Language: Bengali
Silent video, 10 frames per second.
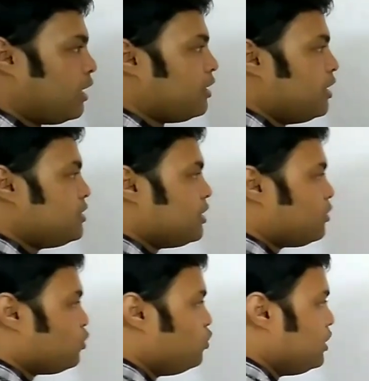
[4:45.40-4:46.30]
আর এই যে
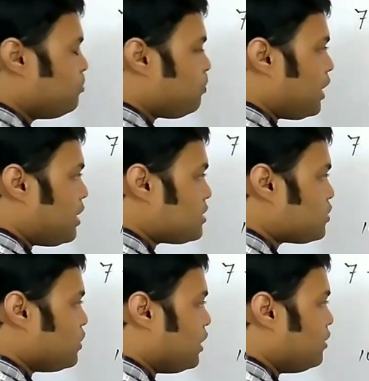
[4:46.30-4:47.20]
কুড়ি প্লাস
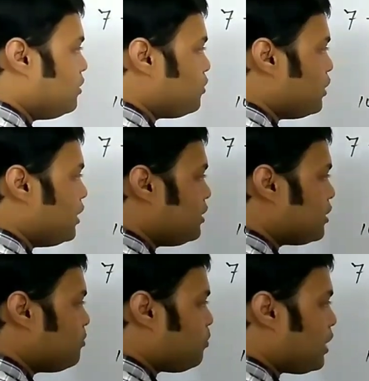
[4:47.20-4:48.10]
ওয়ান তো
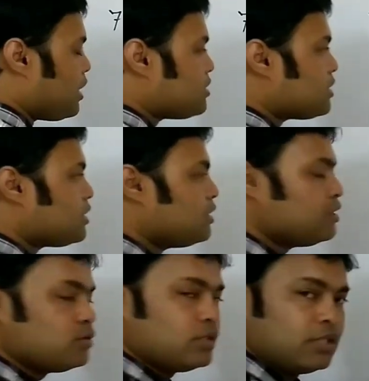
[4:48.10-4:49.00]
এইটাকে প্লাস
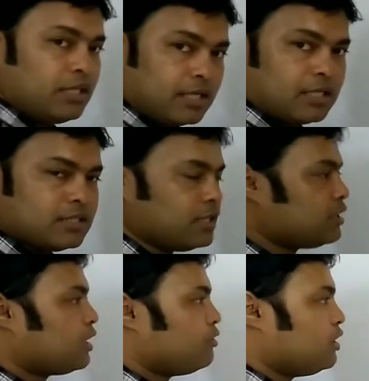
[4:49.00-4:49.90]
আকারে যদি লেখা
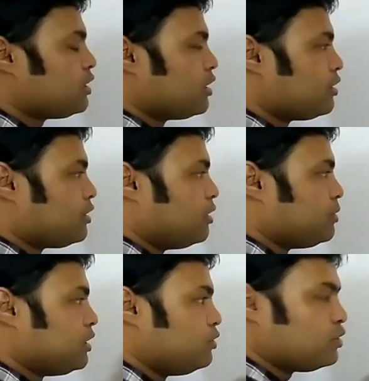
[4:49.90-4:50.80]
যায় তাহলে সেক্ষেত্রে
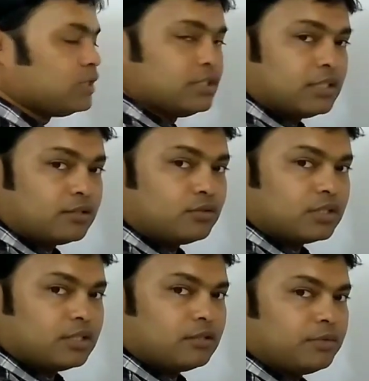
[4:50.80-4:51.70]
আমাদের ওখানে যেটা
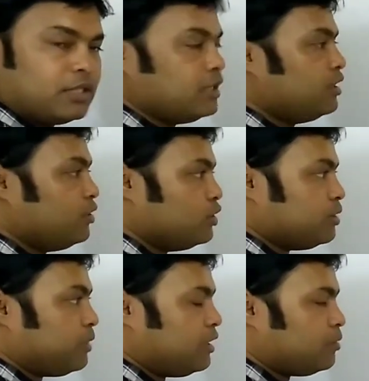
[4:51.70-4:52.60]
করতে হবে ওই
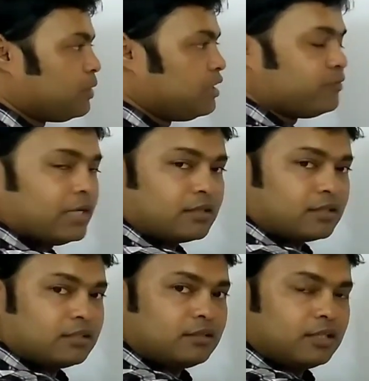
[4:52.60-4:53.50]
যে মাল্টিপ্লাইং
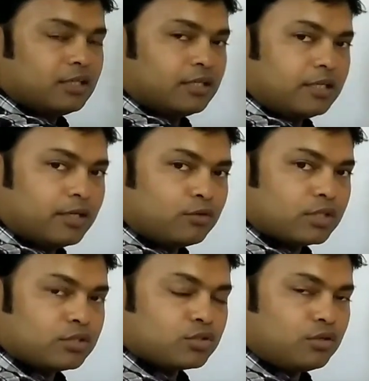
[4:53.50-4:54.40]
ফ্যাক্টর দিয়ে
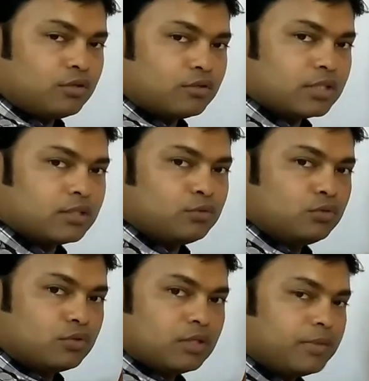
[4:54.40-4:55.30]
এককে অঙ্কটাকে
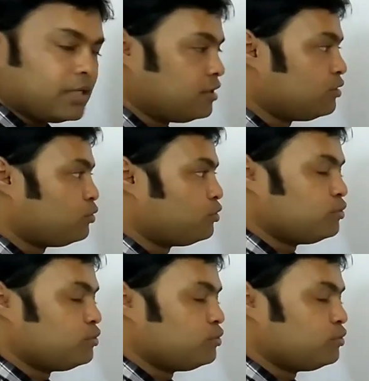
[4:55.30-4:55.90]
গুণ করে বাকিটা